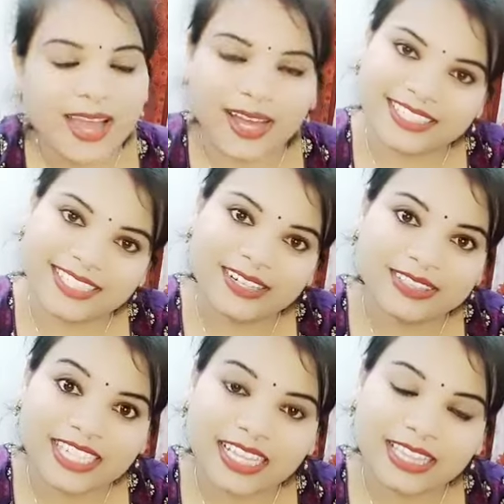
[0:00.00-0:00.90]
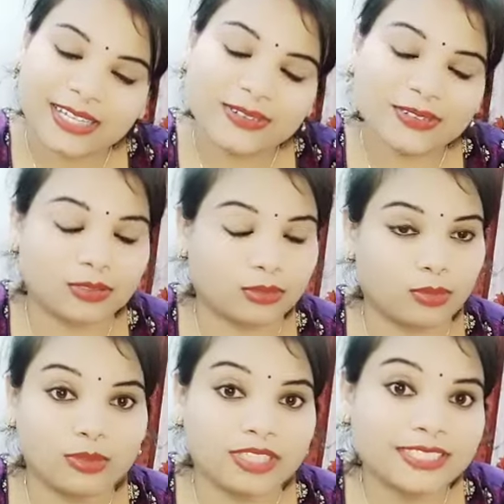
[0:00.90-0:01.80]
और जिन लोग जानते हैं उनको तो
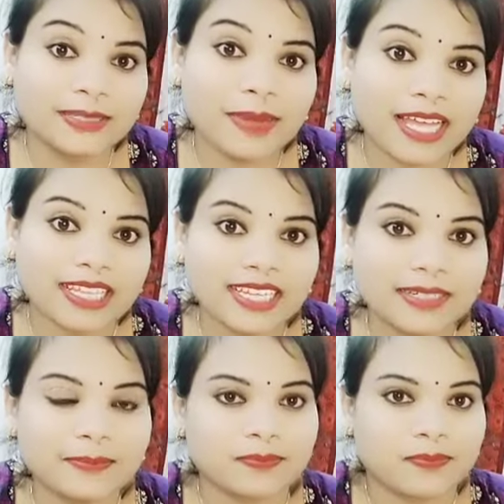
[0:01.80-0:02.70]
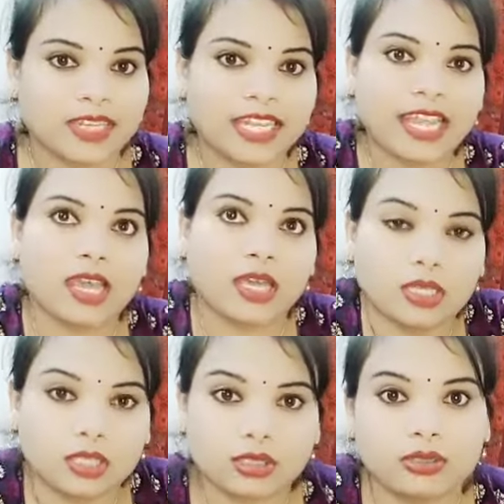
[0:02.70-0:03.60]
बहुत अच्छी बात है ठीक है तो